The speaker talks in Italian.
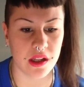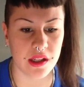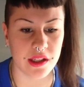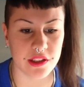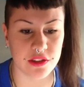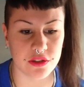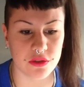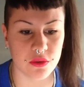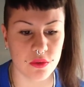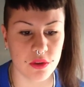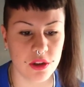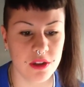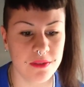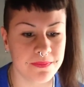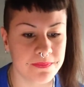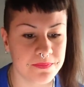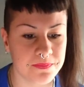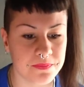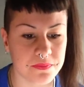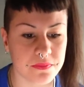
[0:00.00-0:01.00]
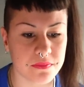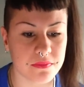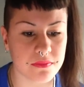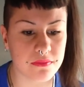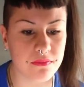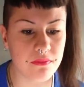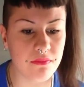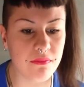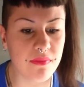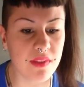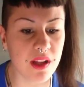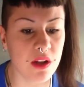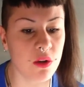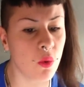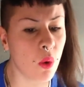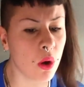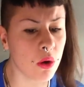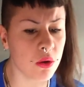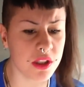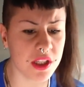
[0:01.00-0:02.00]
Nessuno.
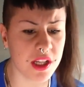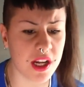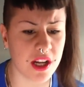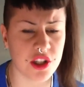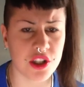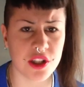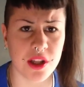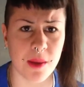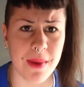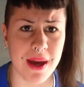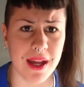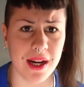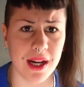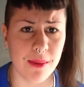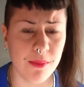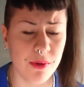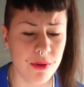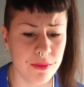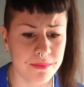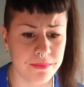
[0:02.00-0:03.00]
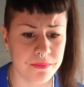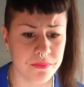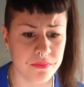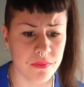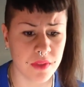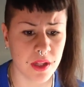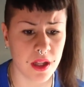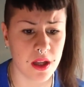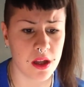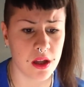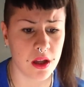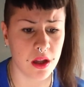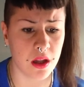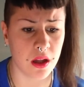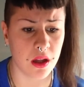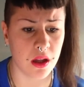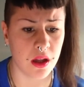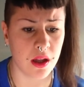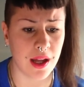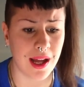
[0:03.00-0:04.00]
Luogo di nascita Bergamo.
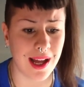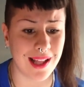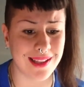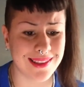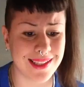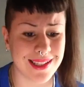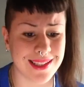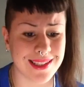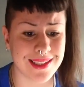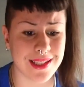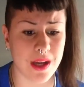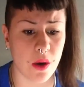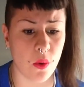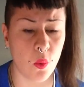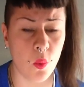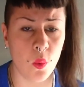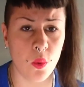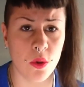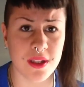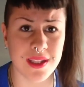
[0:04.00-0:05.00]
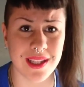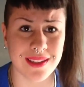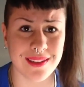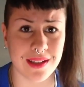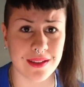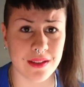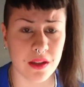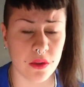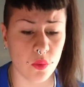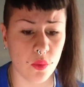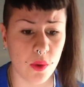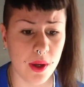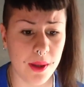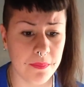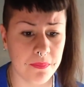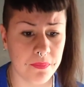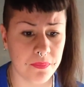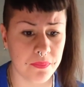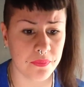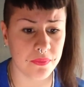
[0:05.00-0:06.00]
Altezza 1,72.
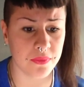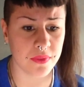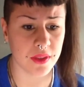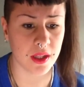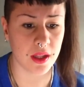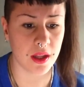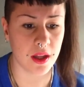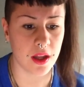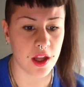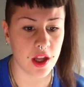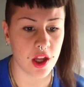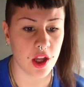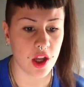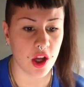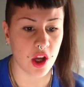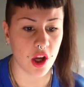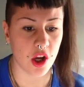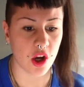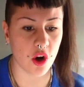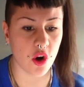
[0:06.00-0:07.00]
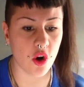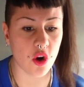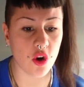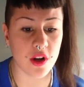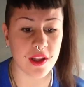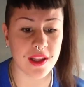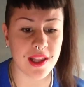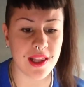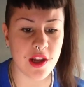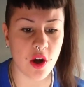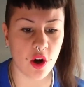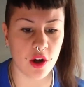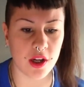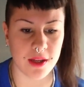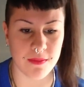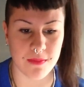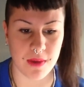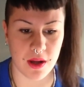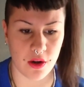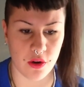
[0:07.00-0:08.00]
Colore degli
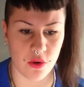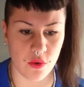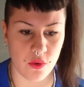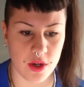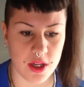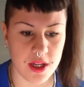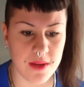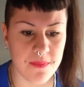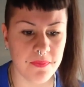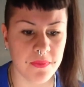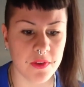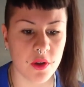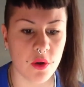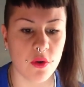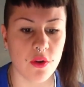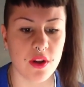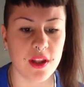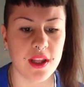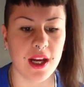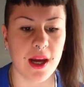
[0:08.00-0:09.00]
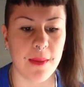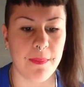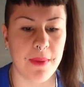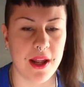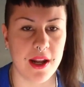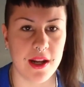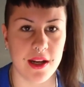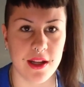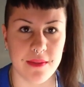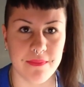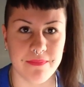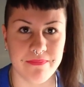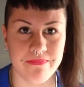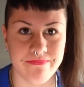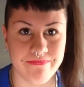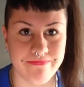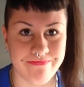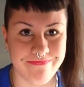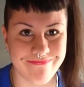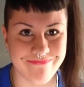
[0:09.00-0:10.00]
occhi marroni. Colore dei capelli
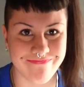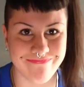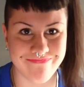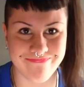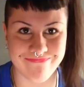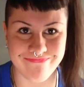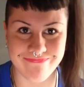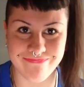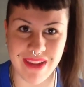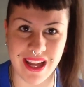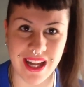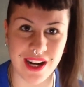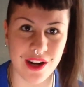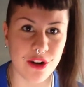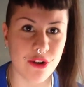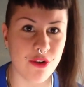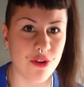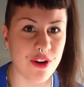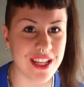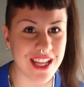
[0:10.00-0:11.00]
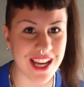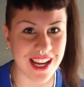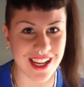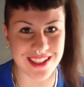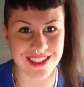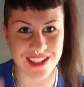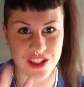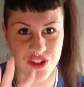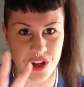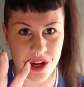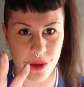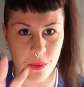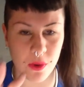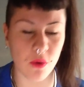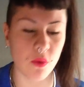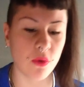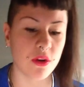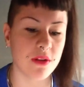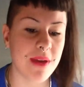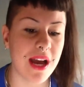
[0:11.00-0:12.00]
marroni, anche se ce n'è
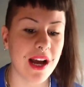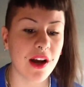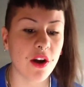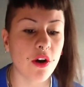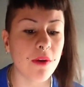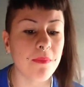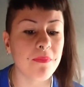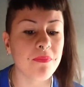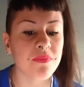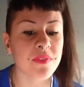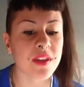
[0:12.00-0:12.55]
qualcuno di bianco.